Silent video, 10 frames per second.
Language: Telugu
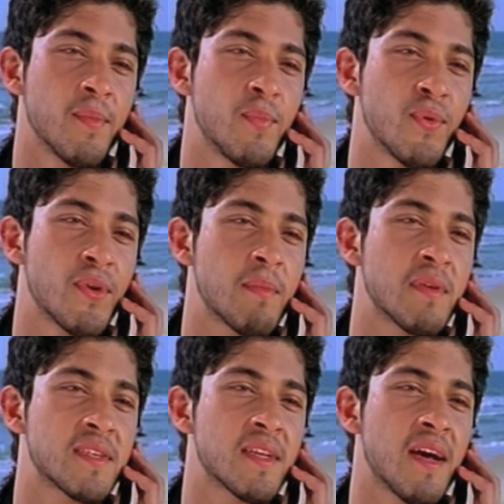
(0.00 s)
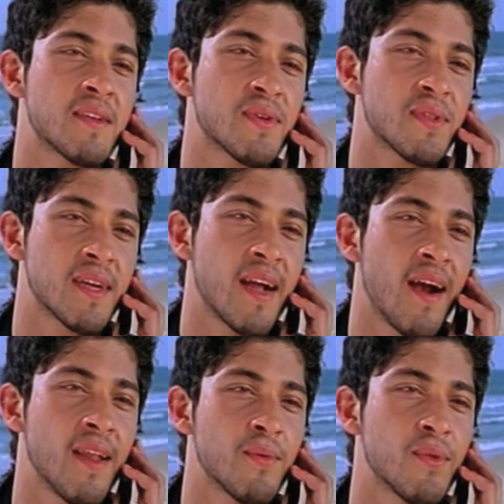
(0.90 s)
పానీపూరినే తను
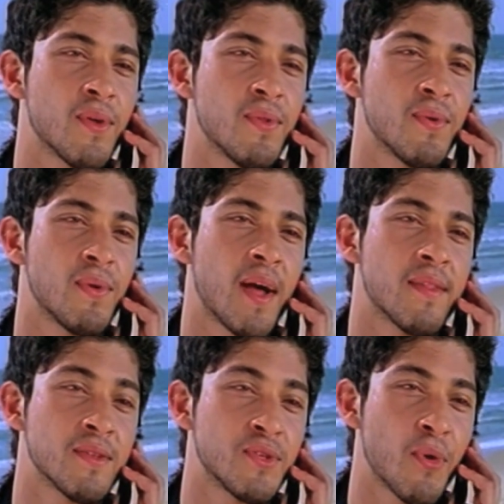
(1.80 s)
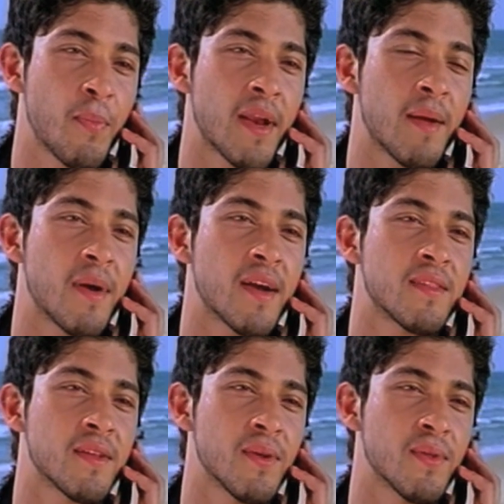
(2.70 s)
అంతలా ఆస్వాదిస్తూ ప్రేమగా తినడం
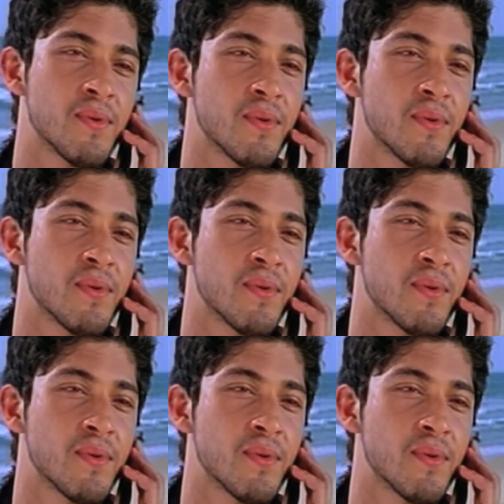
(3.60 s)
చూస్తుంటే